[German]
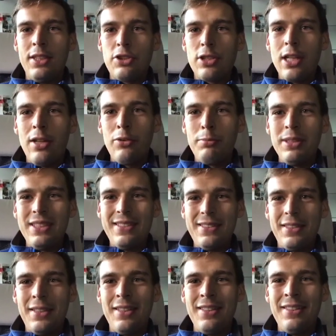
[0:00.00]
weil je schneller du
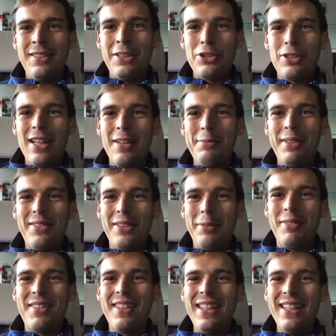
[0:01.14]
bist, Je schneller bist du
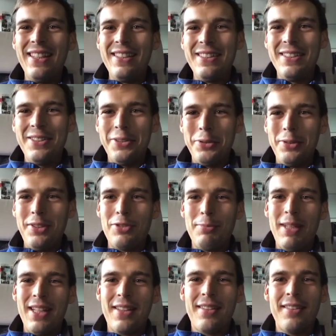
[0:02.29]
am Ziel und die
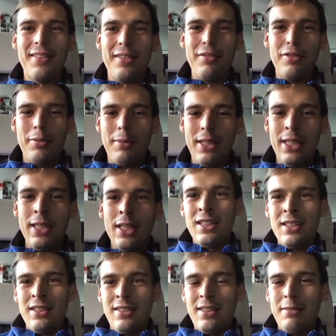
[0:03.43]
Schmerzen sind vorbei.
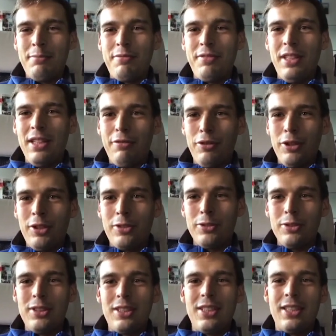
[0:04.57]
Deshalb viel Erfolg
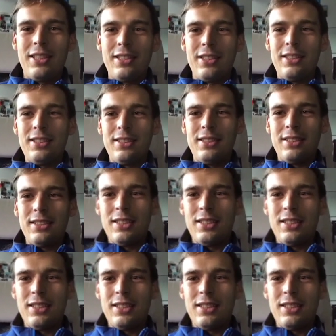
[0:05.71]
und Kette rechts.